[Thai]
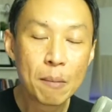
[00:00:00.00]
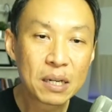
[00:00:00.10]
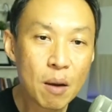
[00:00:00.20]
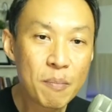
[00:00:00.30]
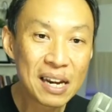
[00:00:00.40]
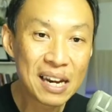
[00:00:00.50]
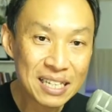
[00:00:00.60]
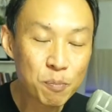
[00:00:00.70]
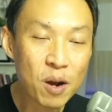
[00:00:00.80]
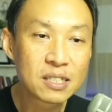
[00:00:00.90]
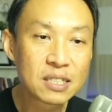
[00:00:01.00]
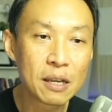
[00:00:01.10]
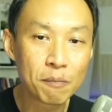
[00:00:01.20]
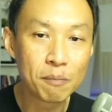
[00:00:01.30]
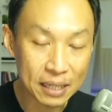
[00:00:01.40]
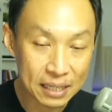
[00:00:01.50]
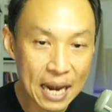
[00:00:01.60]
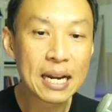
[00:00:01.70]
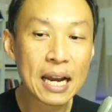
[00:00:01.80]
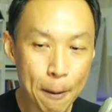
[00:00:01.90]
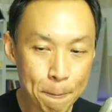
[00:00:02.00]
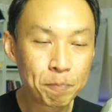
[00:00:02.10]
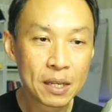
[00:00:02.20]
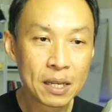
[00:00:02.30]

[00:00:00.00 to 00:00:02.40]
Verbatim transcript: มันก็มี responsive เหมือนกันนะครับ